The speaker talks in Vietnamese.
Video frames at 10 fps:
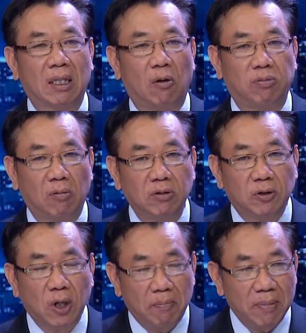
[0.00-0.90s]
tổng thống
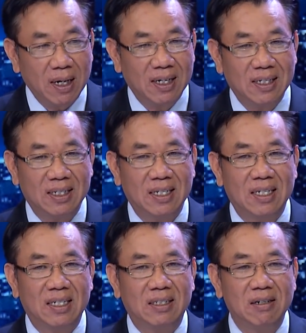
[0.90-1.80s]
trump á,
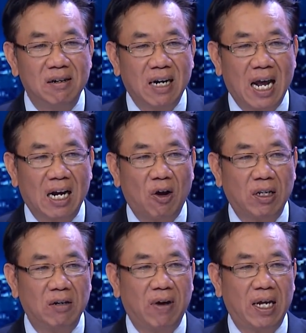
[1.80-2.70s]
đưa ra cái luật
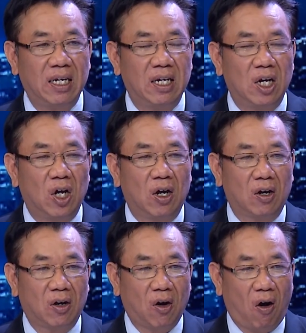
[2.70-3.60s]
như vậy
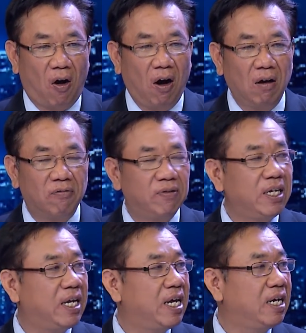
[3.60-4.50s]
có
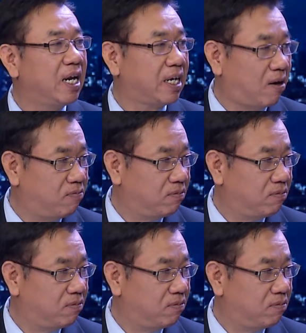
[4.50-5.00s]
vi hiến hay không